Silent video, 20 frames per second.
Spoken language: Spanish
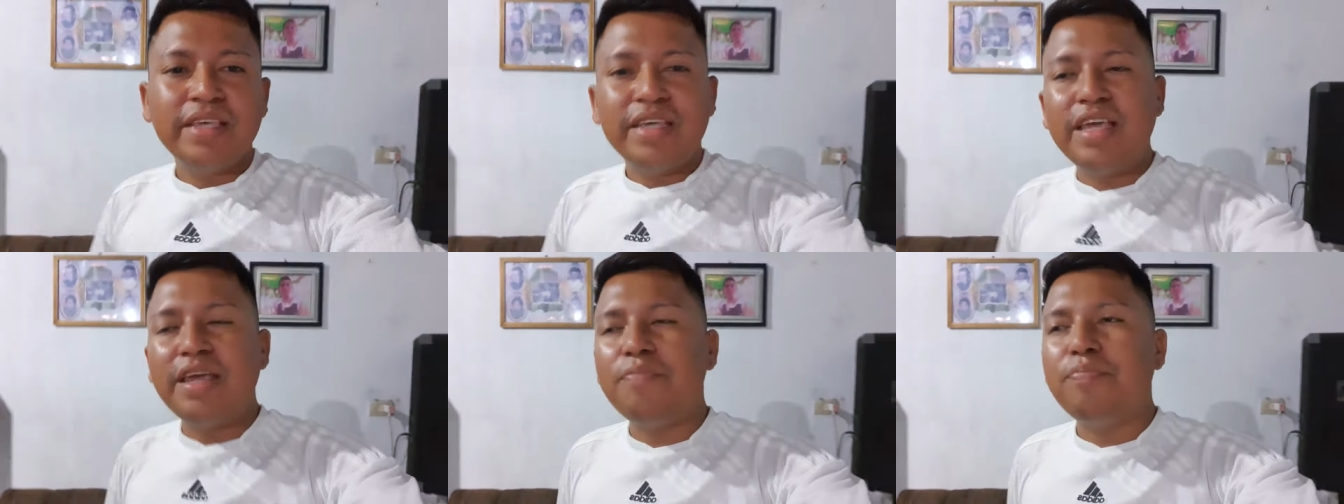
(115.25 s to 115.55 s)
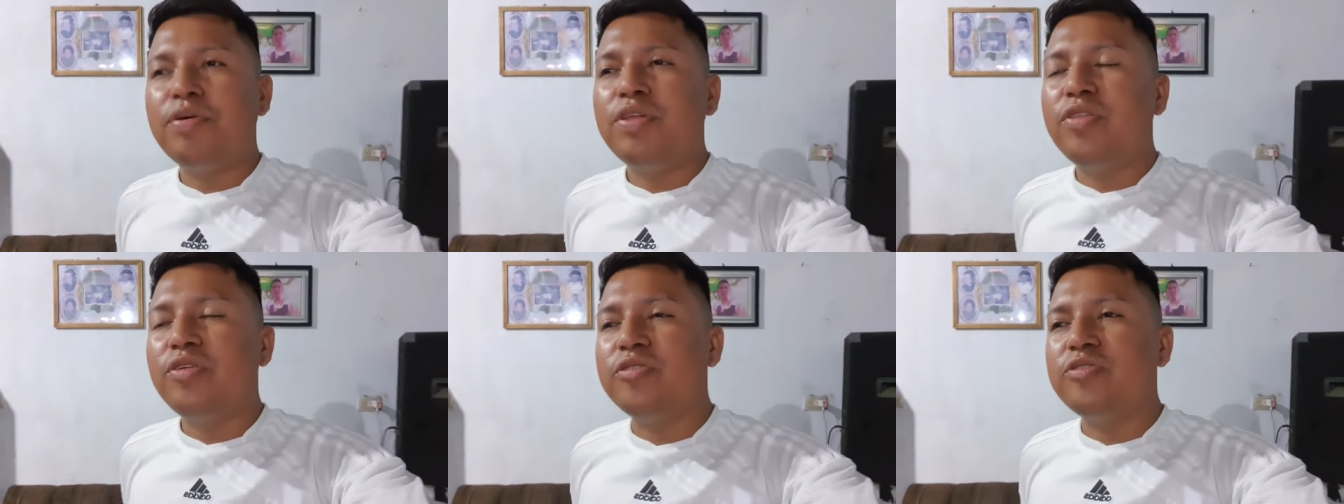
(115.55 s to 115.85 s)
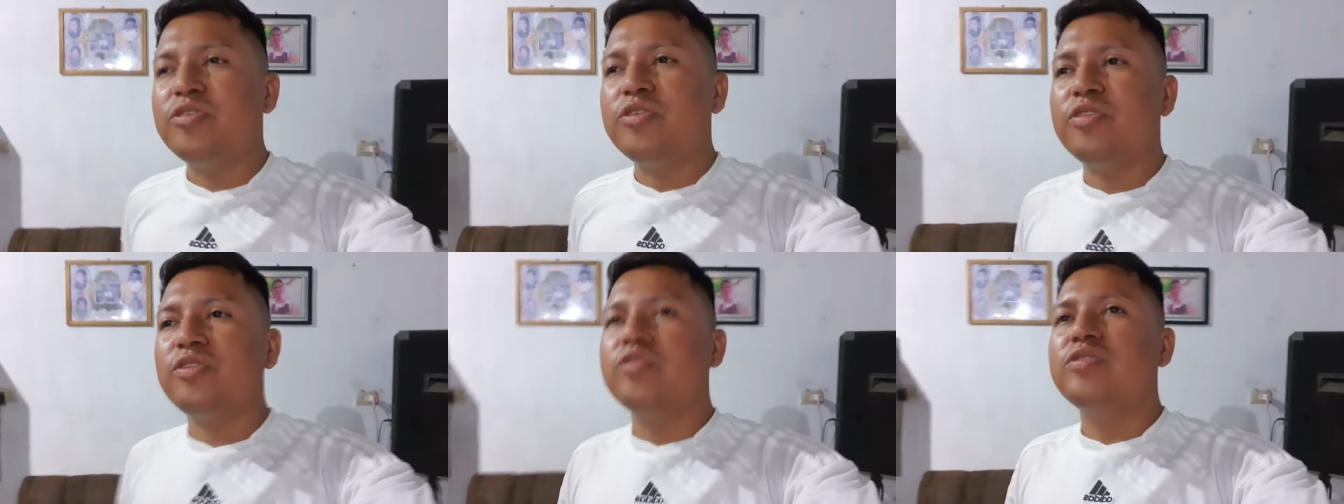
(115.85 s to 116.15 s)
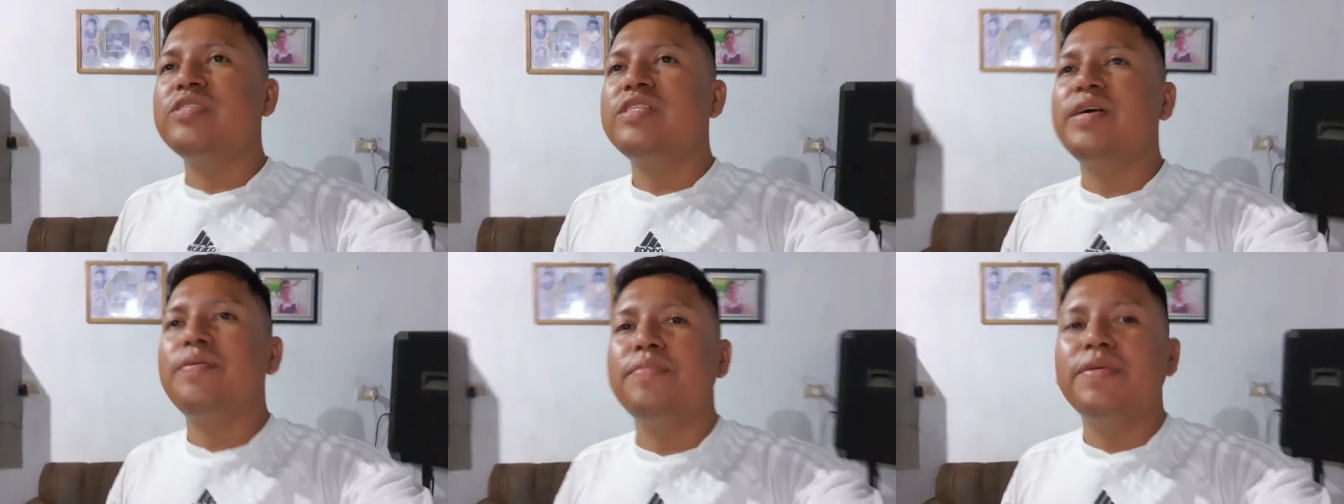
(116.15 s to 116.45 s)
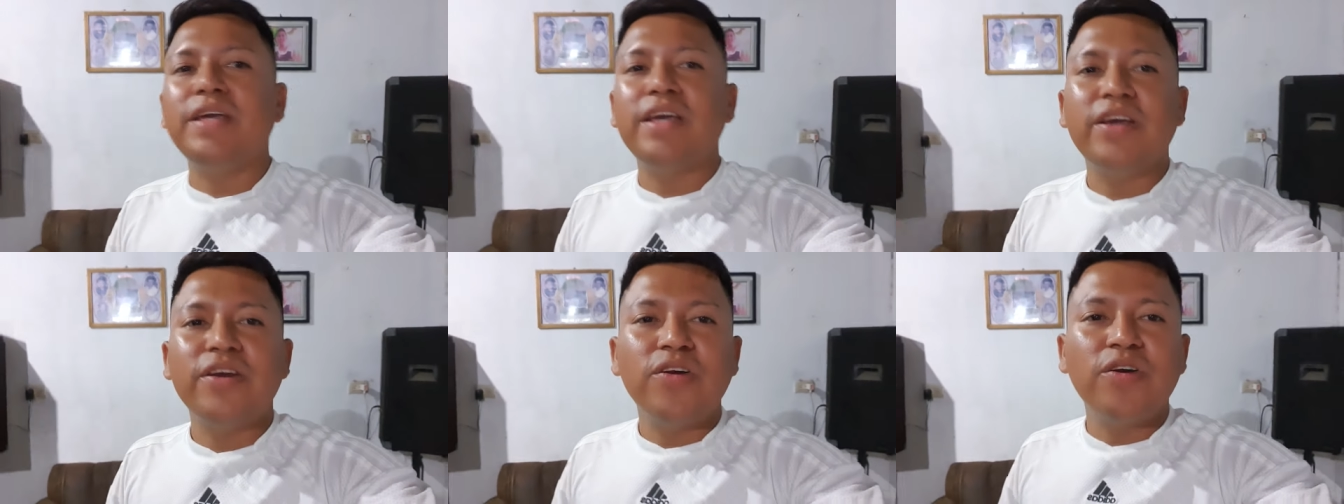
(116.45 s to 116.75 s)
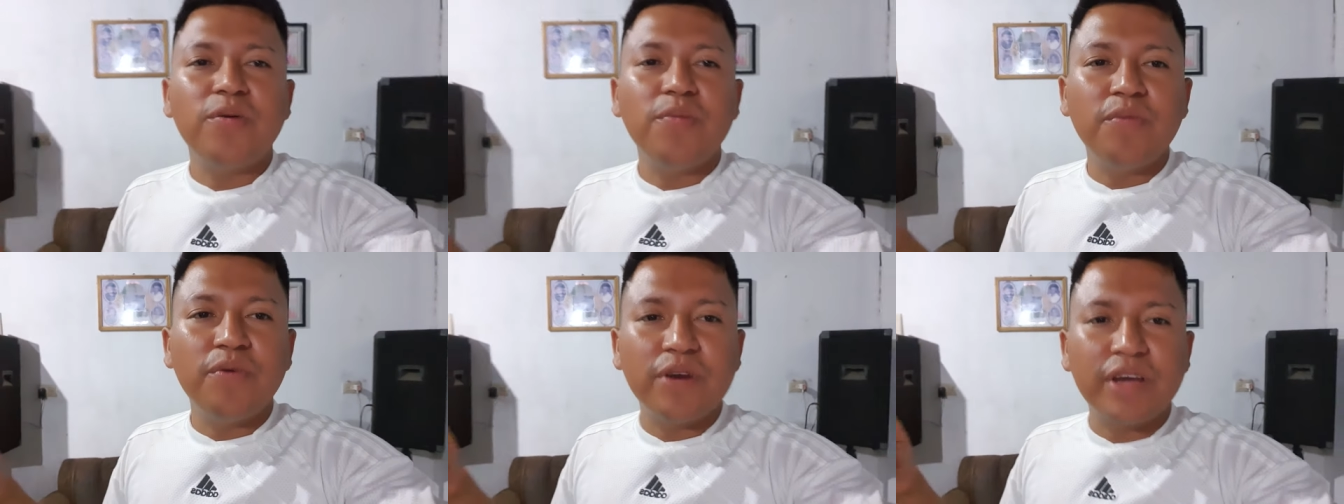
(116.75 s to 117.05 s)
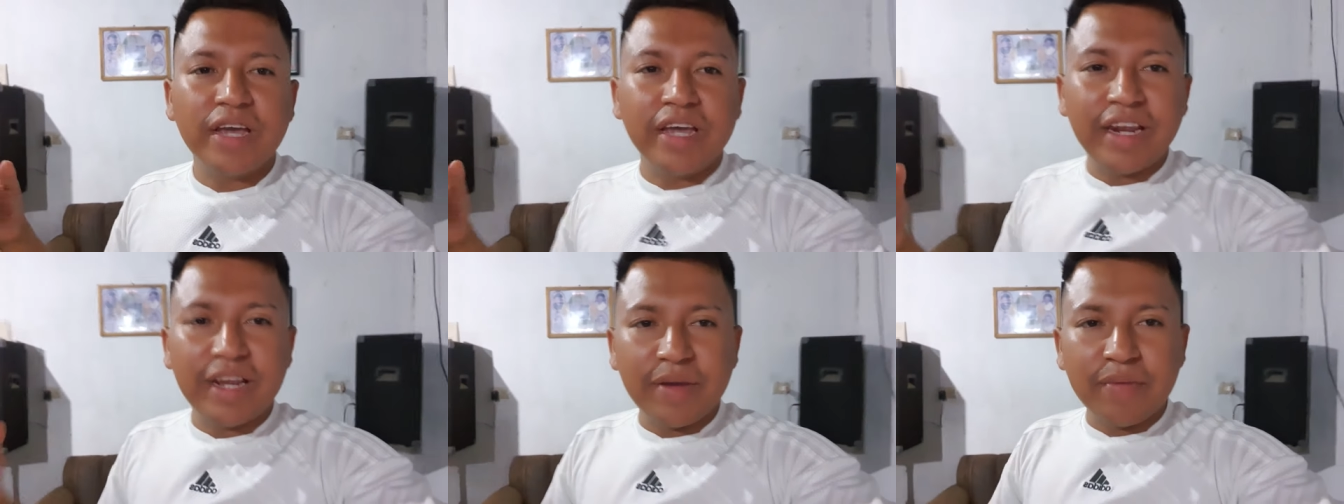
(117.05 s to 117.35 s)
y pues nosotros también como
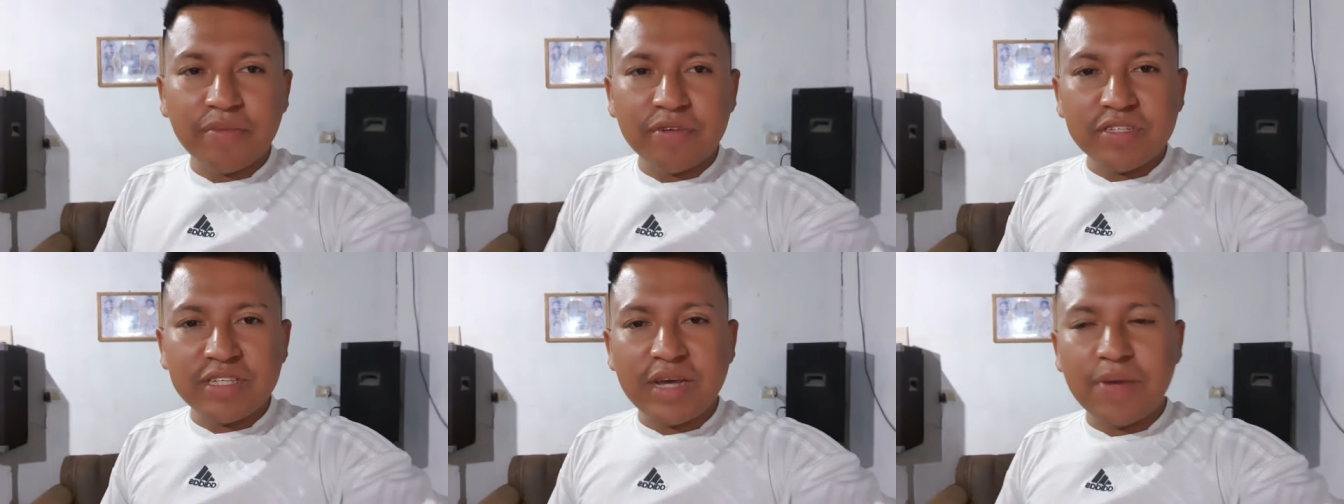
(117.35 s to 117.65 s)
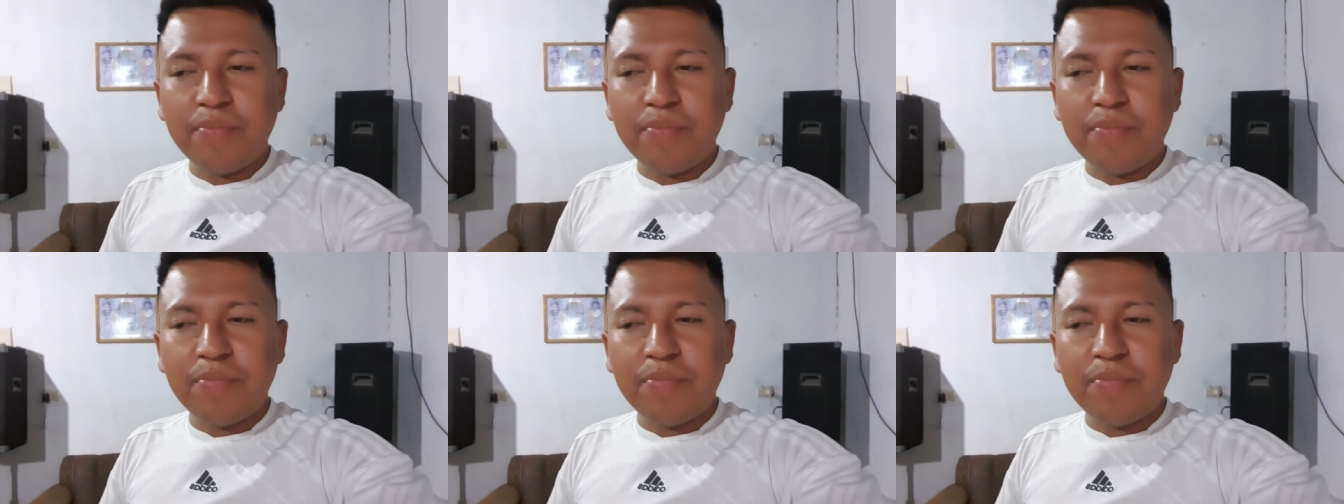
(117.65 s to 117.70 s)
queremos